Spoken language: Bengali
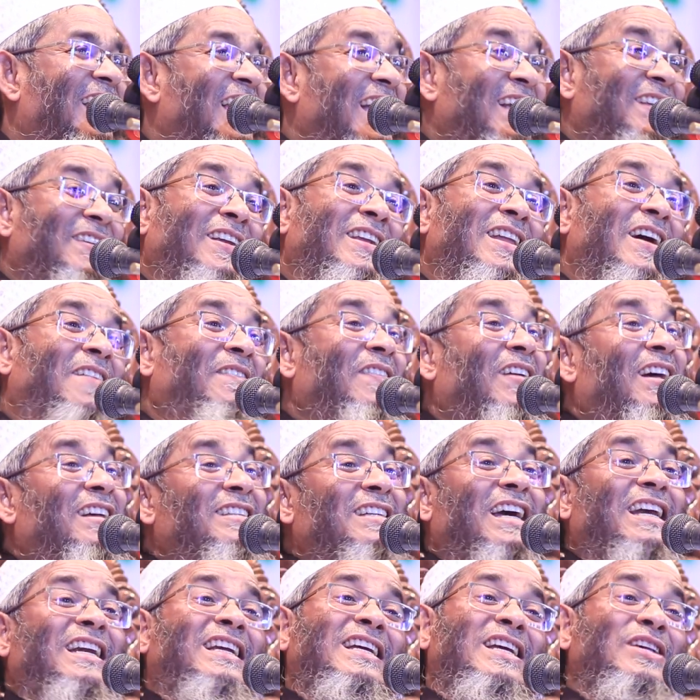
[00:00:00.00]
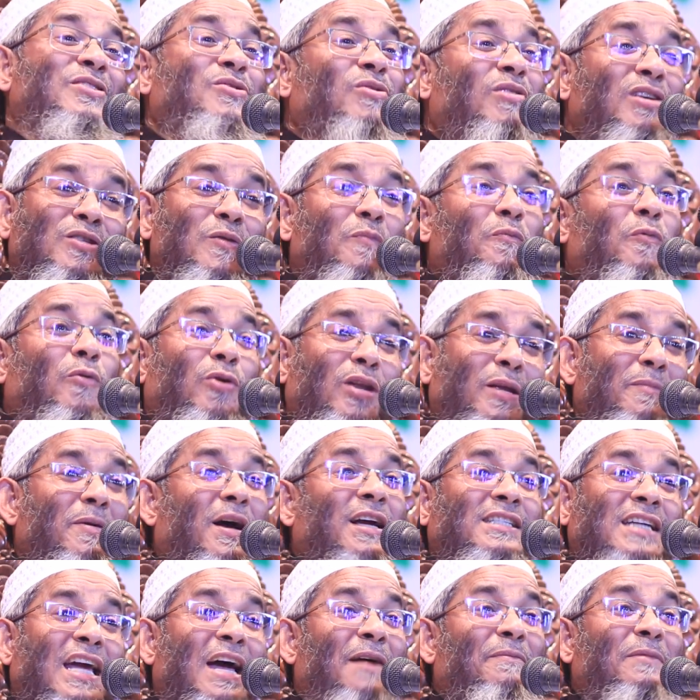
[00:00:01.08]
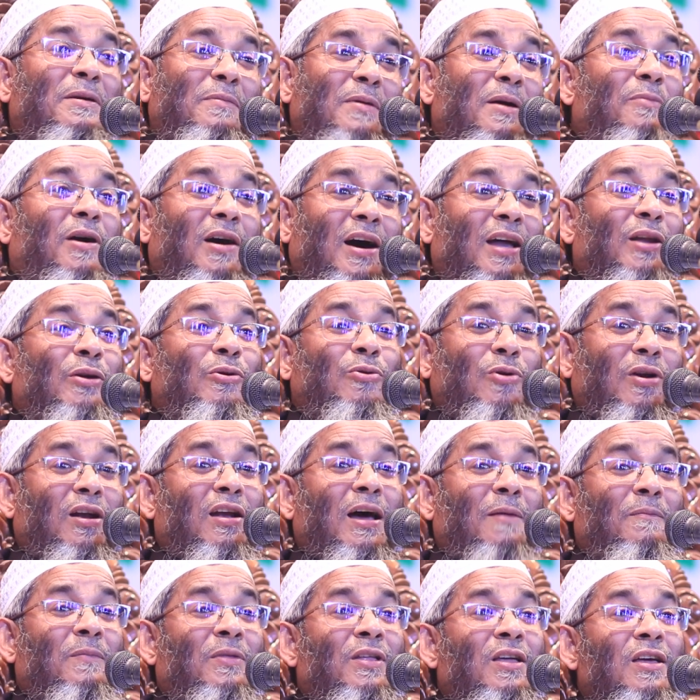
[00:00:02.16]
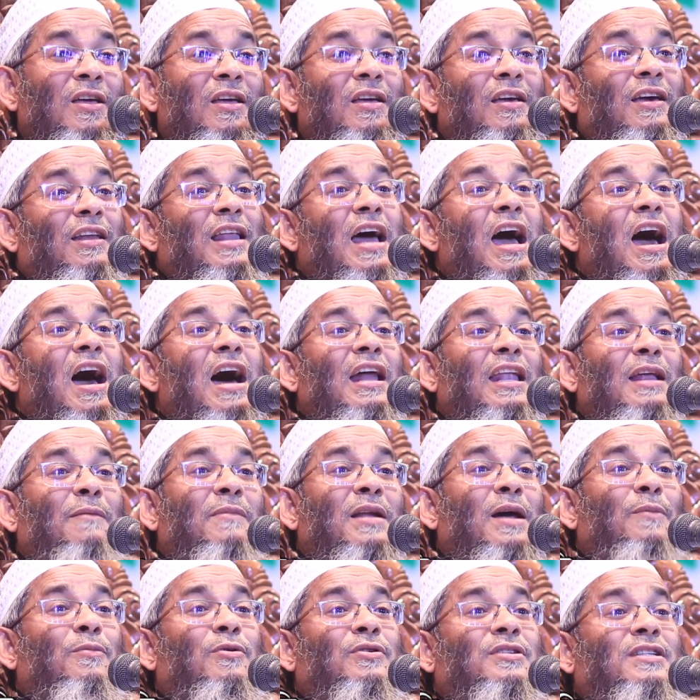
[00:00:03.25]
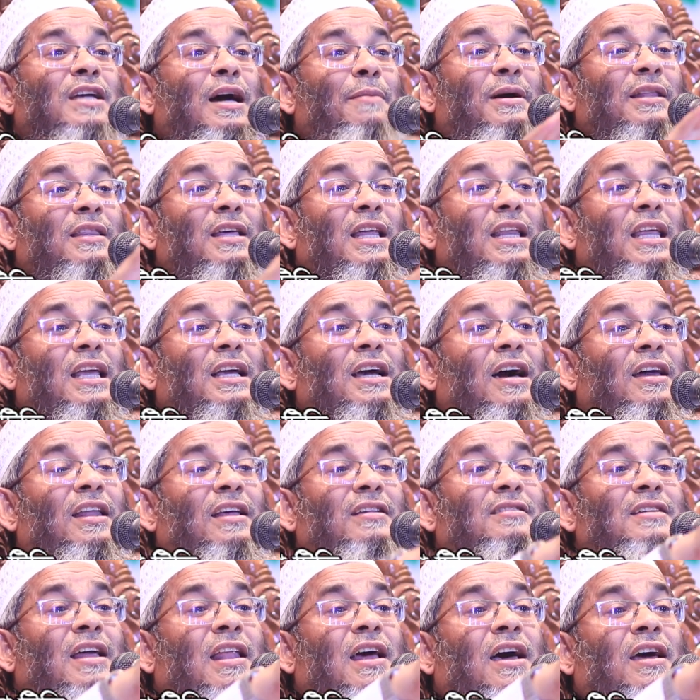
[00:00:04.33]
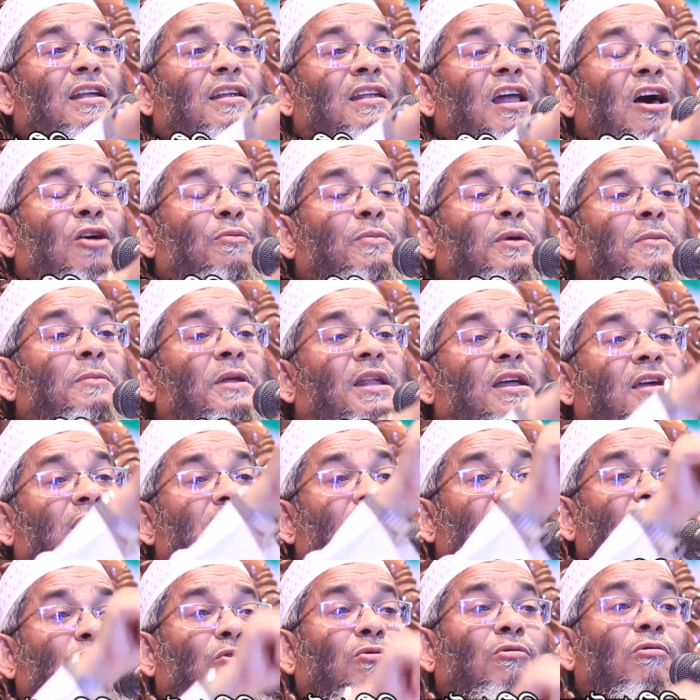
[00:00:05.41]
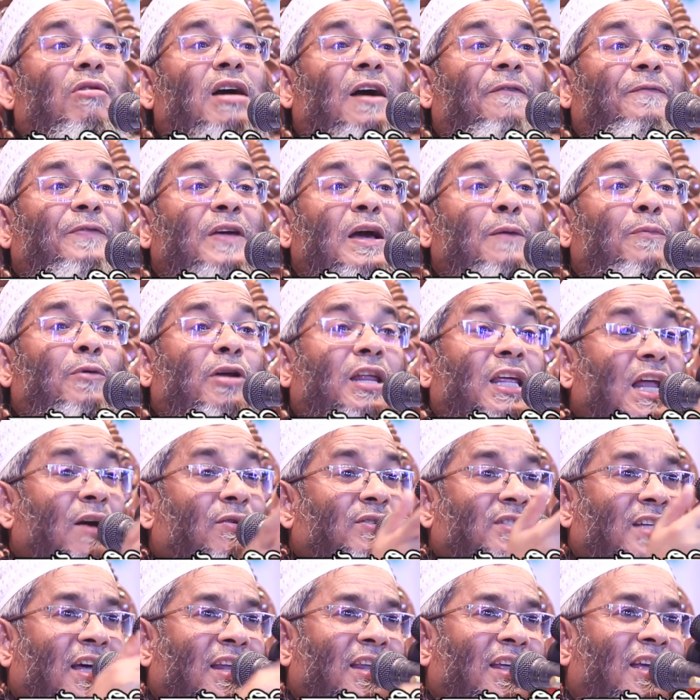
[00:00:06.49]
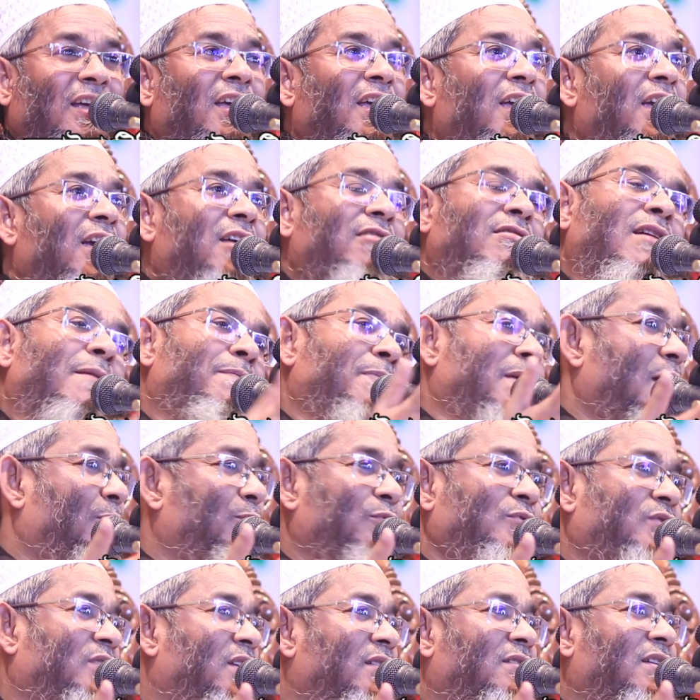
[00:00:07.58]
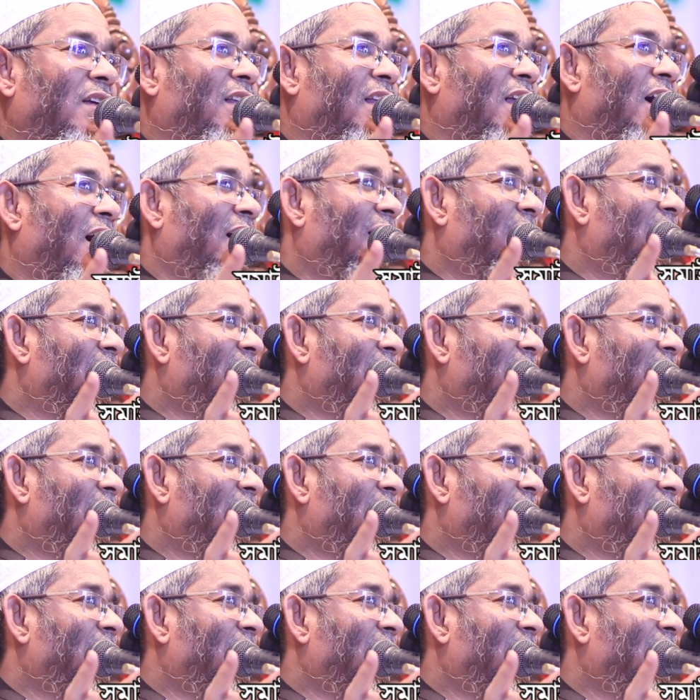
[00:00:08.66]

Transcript: এই জন্য আপনারা জানেন কিছু কিছু পরিভাষা আমি ব্যবহার করলাম এরা আলেমরা বোঝে আমাদের এখানে যারা নাহবিবির হেদায়তন কাফিয়া পড়ে এরাও জানে কিন্তু আপনারা বুঝতেছেন না